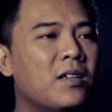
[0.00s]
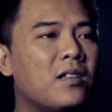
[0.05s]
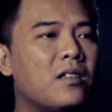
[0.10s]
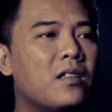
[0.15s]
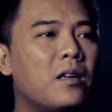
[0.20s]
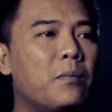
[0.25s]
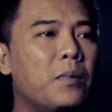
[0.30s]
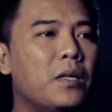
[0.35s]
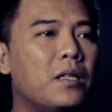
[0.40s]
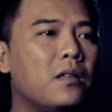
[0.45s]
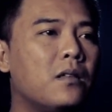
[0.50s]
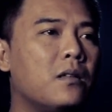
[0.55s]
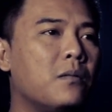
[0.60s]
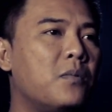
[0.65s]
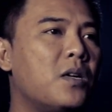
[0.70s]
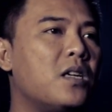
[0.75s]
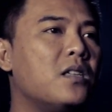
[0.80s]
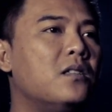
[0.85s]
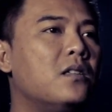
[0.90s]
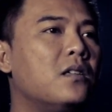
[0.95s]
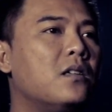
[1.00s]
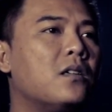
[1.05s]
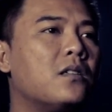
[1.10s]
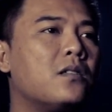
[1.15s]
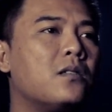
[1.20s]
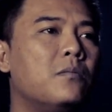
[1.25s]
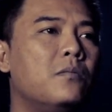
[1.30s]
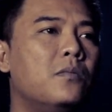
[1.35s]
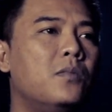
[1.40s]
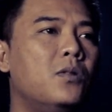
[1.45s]
tapi tetap aja nggak
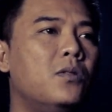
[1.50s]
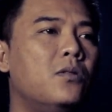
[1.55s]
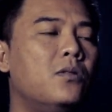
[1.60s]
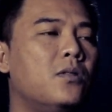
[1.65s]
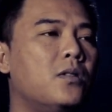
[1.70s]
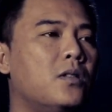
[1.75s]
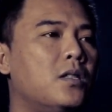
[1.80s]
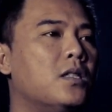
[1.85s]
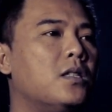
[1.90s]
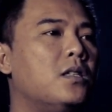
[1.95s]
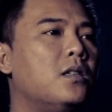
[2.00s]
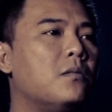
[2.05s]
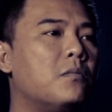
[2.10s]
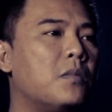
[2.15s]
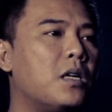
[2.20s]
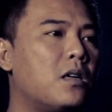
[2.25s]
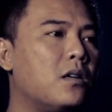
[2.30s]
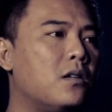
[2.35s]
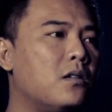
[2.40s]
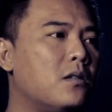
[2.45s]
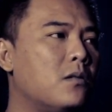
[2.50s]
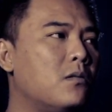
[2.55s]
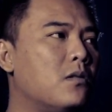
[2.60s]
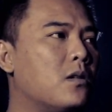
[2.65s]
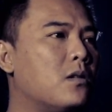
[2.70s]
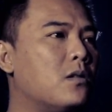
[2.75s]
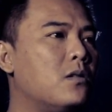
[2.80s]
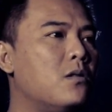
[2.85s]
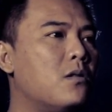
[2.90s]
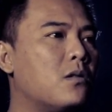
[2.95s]
sembuh. Jadi kemarin kita
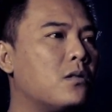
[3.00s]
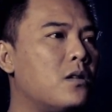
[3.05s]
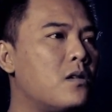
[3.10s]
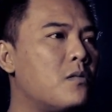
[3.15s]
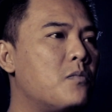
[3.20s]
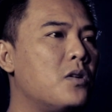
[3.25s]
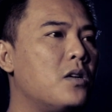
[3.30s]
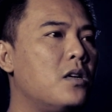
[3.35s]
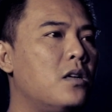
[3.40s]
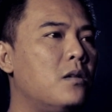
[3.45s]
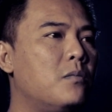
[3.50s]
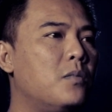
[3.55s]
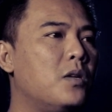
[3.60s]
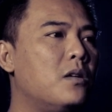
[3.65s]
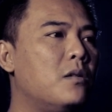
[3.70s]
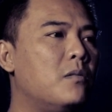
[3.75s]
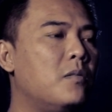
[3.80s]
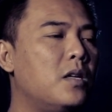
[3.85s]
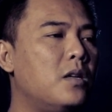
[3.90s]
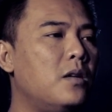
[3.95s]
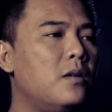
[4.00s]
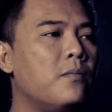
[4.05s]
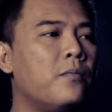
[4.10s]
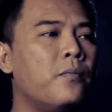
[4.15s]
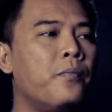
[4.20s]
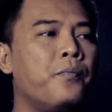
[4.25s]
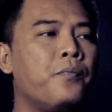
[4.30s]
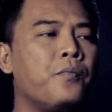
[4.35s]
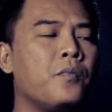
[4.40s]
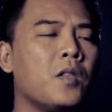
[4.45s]
udah ke dokter begini begini begini,
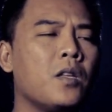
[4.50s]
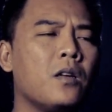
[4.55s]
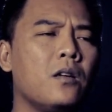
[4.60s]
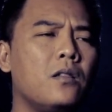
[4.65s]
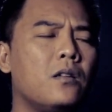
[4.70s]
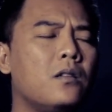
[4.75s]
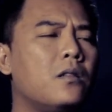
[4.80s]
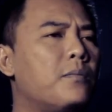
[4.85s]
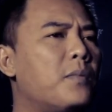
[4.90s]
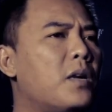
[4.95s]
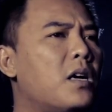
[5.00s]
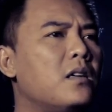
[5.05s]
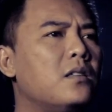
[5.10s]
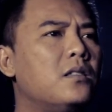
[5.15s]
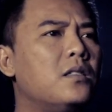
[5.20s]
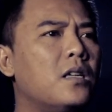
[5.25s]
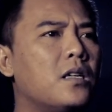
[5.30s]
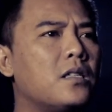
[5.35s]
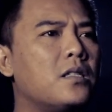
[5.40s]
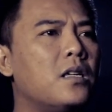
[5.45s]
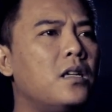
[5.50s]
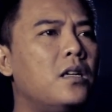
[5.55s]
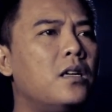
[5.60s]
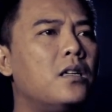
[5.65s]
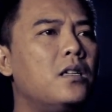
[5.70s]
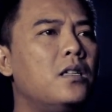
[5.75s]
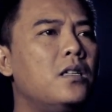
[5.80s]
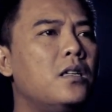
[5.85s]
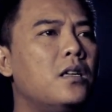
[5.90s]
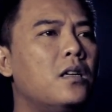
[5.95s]
tetap aja hasilnya
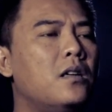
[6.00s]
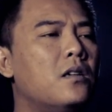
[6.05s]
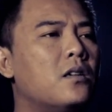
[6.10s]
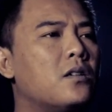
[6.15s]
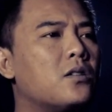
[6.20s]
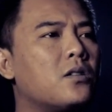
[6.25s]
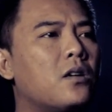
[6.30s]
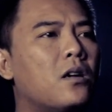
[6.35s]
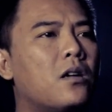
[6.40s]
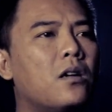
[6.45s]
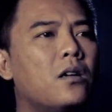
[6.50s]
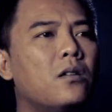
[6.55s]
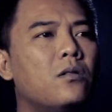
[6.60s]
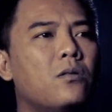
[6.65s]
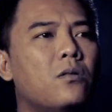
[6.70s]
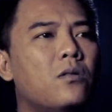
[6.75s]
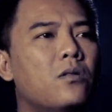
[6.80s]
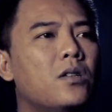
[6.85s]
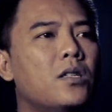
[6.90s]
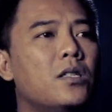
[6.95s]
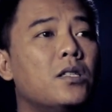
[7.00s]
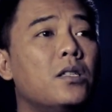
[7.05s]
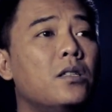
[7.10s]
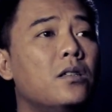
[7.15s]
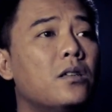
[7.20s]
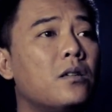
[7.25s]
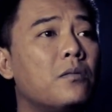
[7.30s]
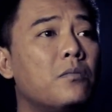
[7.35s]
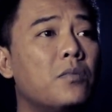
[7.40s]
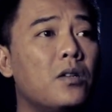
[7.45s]
nihil dan sekarang itu
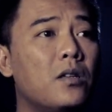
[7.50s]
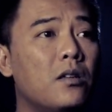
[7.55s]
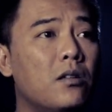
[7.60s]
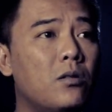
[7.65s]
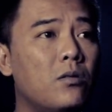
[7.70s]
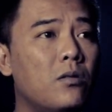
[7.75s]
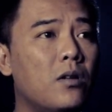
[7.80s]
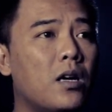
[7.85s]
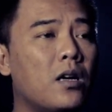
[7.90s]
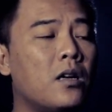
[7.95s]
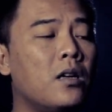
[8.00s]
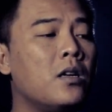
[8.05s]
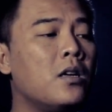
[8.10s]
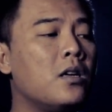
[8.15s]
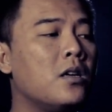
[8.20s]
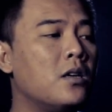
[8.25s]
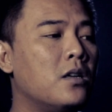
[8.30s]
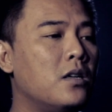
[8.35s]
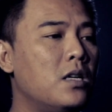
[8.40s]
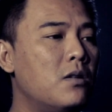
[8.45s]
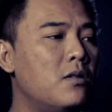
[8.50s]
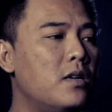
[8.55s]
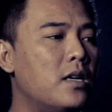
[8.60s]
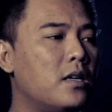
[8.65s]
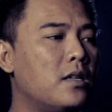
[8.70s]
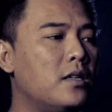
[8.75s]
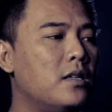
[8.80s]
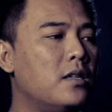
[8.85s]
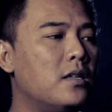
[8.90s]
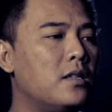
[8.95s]
kondisinya begitulah. Ya udah
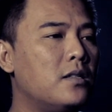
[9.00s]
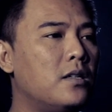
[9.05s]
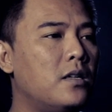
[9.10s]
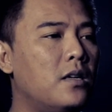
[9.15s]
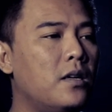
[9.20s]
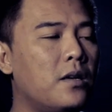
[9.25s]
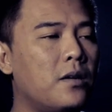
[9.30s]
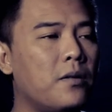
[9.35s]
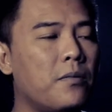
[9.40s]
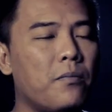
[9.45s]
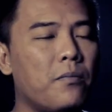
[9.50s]
gini aja deh.